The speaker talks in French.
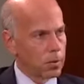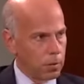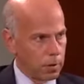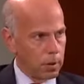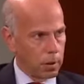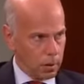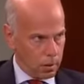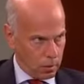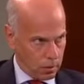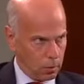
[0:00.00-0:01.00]
vous avez
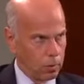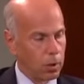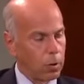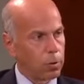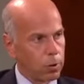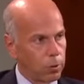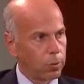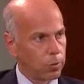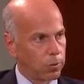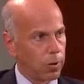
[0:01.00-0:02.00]
tout à l'heure, au détour
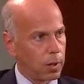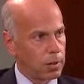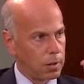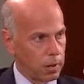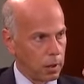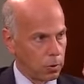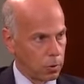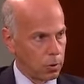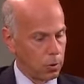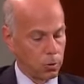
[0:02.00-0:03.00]
d'une phrase, dit quelque
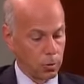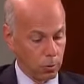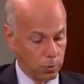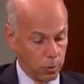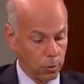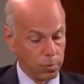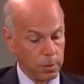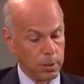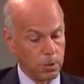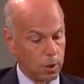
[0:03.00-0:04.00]
chose que votre
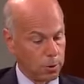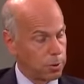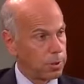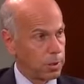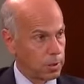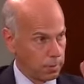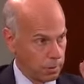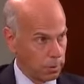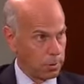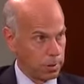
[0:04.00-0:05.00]
ministre de la Justice
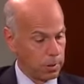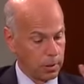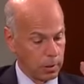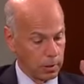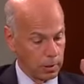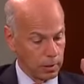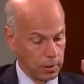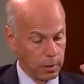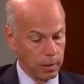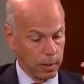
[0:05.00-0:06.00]
avait aussi euh,
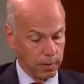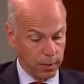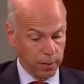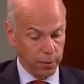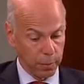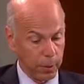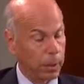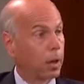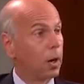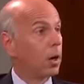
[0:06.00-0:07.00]
dit. Il avait
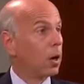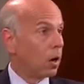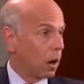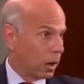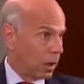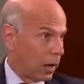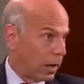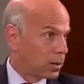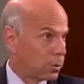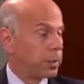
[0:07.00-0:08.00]
affirmé, à
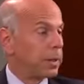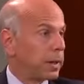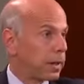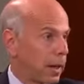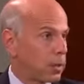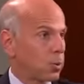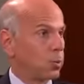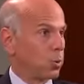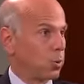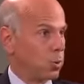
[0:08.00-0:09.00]
la suite des déclarations
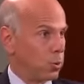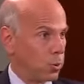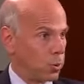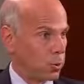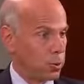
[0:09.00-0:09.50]
de, ce